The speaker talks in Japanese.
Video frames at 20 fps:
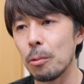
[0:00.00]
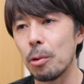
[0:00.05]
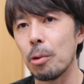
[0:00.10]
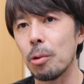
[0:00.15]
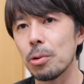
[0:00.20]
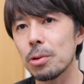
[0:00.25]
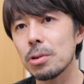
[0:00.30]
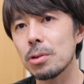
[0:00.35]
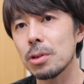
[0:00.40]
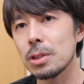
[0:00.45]
もう
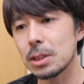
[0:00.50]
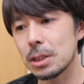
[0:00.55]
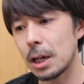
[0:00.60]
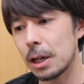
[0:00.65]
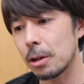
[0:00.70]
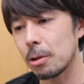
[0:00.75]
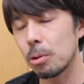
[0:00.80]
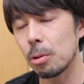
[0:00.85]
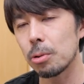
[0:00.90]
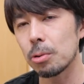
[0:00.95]
本当に
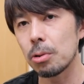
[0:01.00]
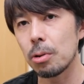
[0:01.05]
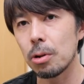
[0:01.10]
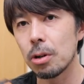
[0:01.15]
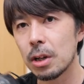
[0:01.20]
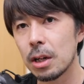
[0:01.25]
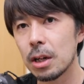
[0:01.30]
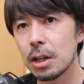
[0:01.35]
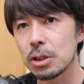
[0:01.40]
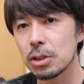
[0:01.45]
最高の
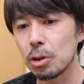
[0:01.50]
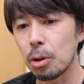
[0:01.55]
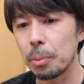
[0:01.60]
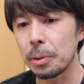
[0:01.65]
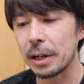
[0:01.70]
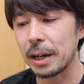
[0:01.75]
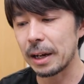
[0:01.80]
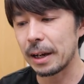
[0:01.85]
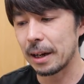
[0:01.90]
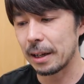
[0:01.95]
装
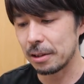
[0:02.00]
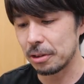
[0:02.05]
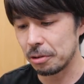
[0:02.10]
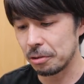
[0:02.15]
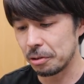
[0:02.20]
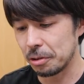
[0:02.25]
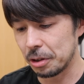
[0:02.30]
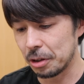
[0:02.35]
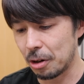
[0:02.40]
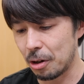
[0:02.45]
備かなと
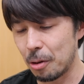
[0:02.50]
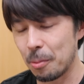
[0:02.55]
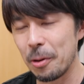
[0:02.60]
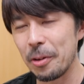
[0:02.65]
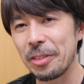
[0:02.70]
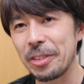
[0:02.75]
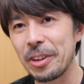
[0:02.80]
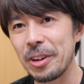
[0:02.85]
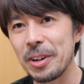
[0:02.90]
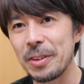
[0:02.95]
いう風に
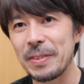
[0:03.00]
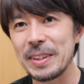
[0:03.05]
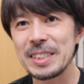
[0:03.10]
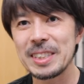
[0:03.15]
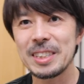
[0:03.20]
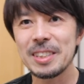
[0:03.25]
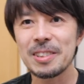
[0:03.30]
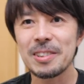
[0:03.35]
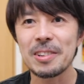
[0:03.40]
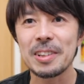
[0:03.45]
思っておりま
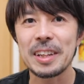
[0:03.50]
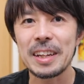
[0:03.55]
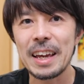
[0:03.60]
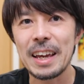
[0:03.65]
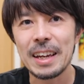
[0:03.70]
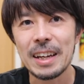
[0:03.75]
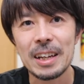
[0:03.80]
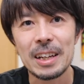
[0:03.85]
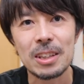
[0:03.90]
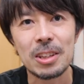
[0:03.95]
す。というところで
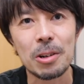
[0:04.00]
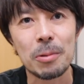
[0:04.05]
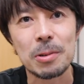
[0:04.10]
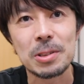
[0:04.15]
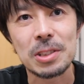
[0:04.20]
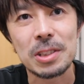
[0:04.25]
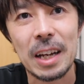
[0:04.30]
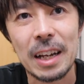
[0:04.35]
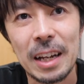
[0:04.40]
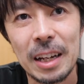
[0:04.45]
ね、今日
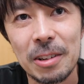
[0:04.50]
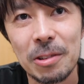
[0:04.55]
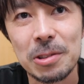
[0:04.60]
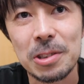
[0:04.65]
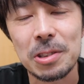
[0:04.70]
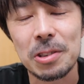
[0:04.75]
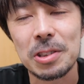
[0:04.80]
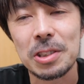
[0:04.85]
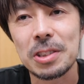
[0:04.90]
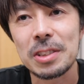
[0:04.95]
も健やかにお
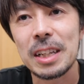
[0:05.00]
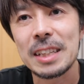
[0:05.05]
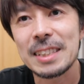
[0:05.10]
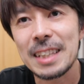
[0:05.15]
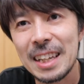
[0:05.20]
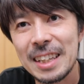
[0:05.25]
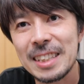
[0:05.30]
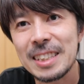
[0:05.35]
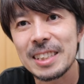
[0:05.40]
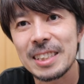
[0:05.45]
過ごしくだ
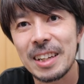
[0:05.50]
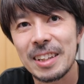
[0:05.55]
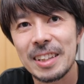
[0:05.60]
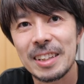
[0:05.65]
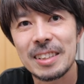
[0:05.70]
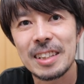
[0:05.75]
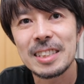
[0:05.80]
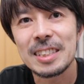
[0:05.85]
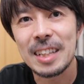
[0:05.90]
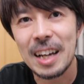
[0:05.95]
さい。西田あ
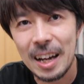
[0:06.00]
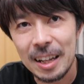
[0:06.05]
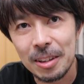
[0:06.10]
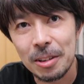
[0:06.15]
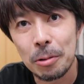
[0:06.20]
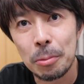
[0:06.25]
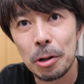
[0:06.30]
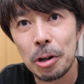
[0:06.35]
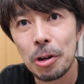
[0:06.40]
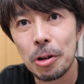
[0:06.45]
たるでした。
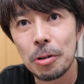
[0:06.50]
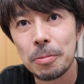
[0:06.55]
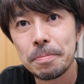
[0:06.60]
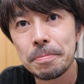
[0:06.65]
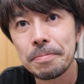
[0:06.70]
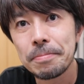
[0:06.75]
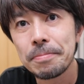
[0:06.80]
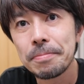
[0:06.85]
どうも。